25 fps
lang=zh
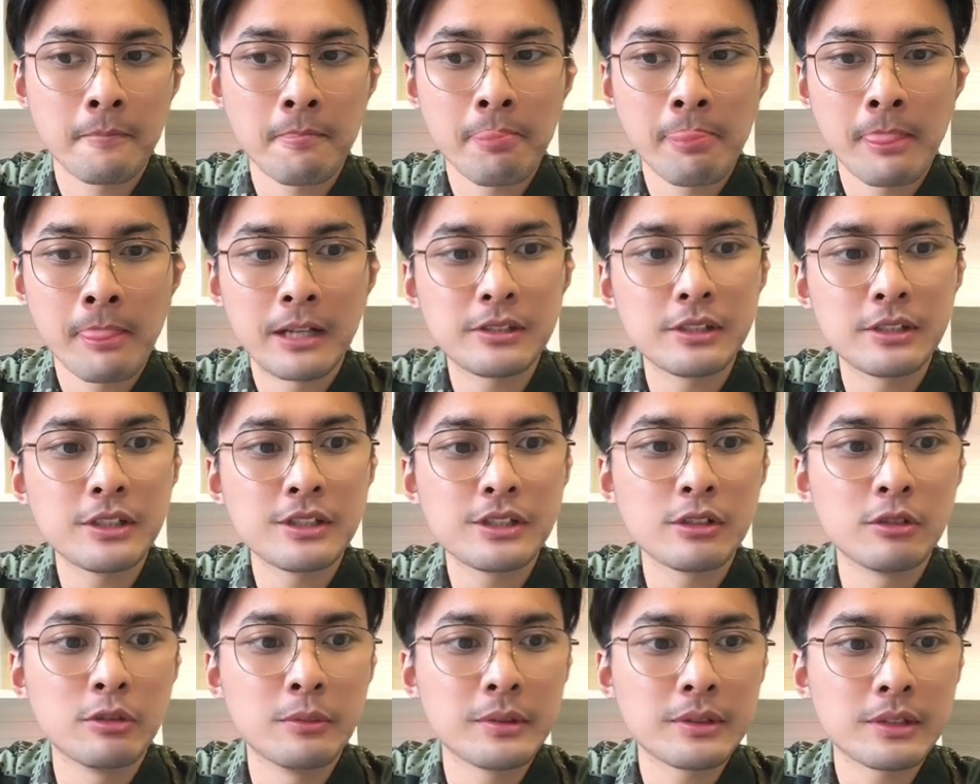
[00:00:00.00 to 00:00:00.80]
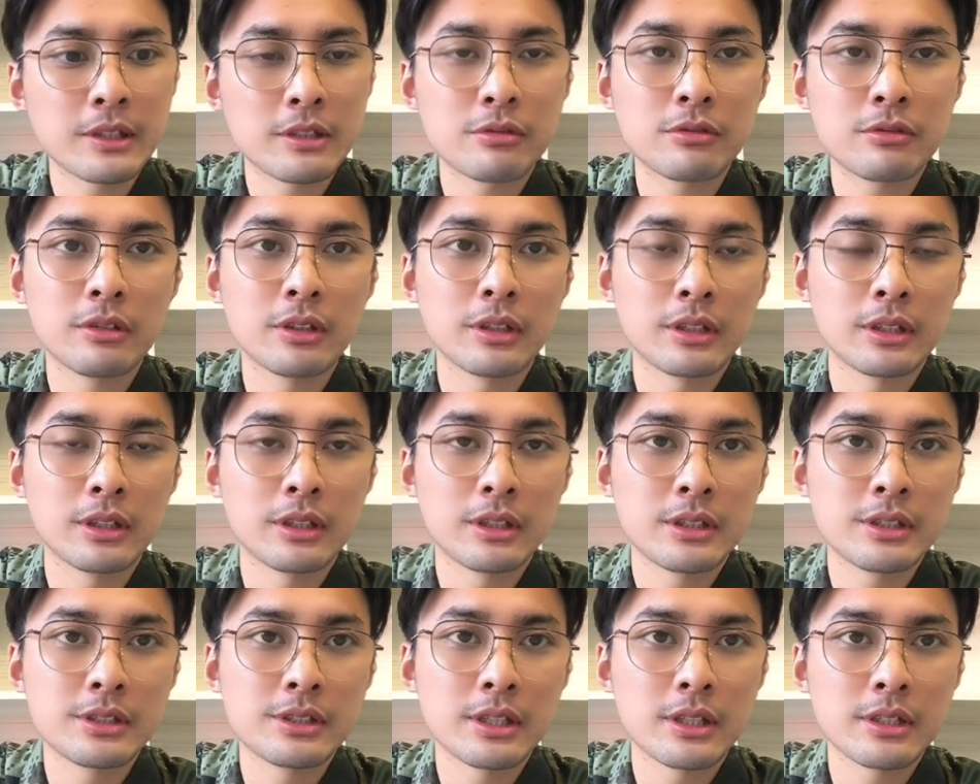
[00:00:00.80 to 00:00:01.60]
这一集我们在做
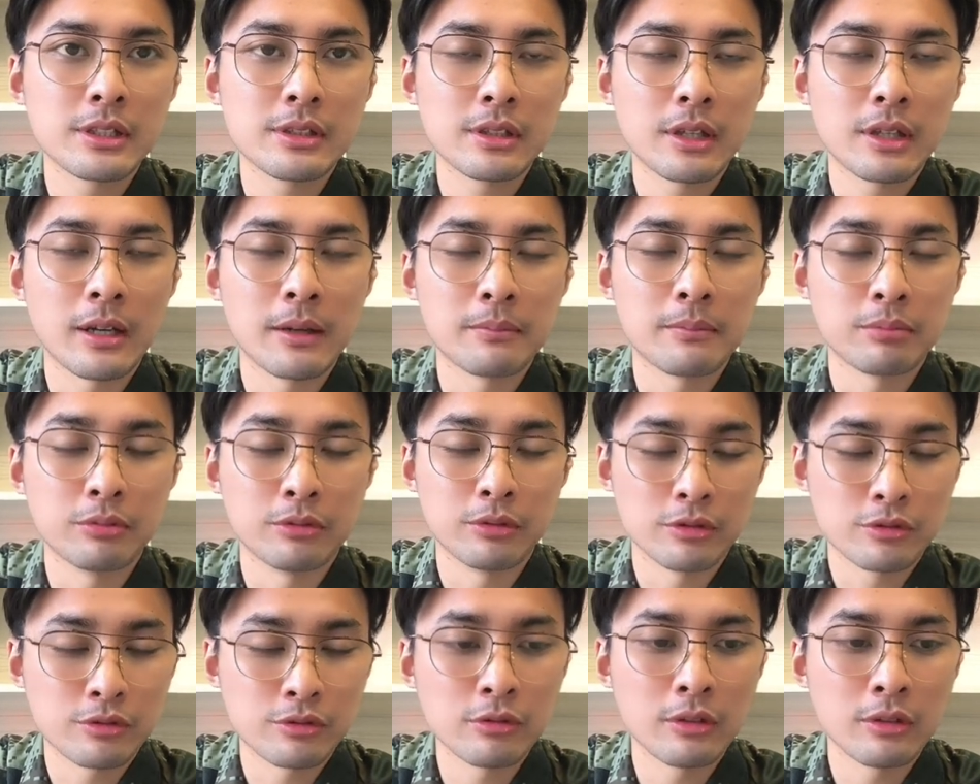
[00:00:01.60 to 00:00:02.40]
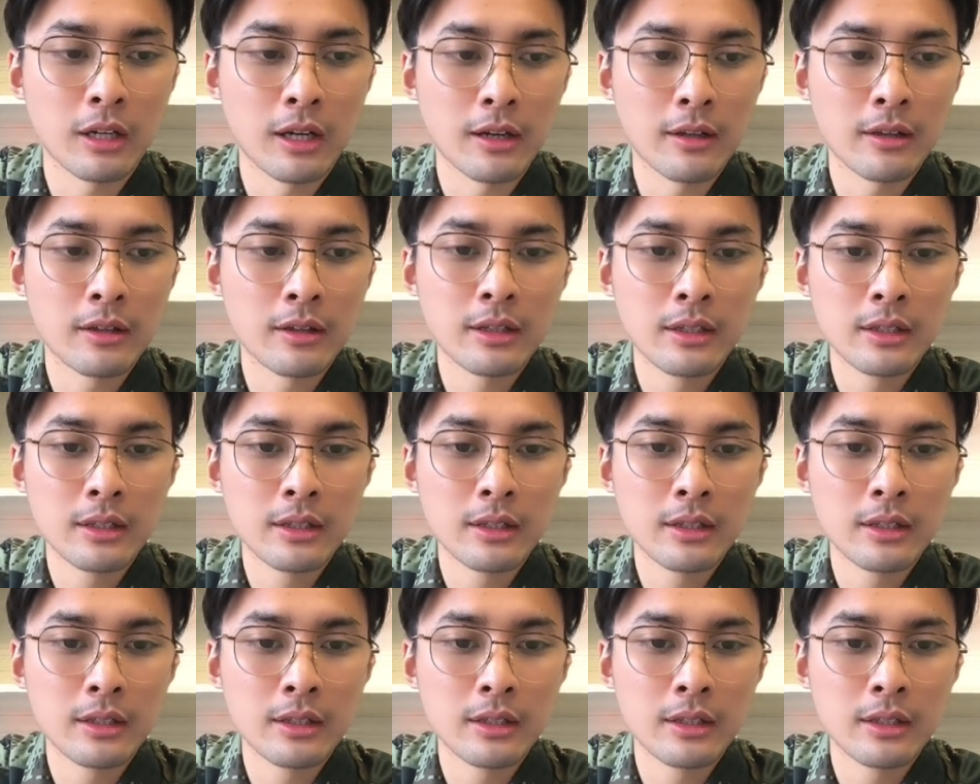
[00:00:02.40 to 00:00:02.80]
一些啊补充啊。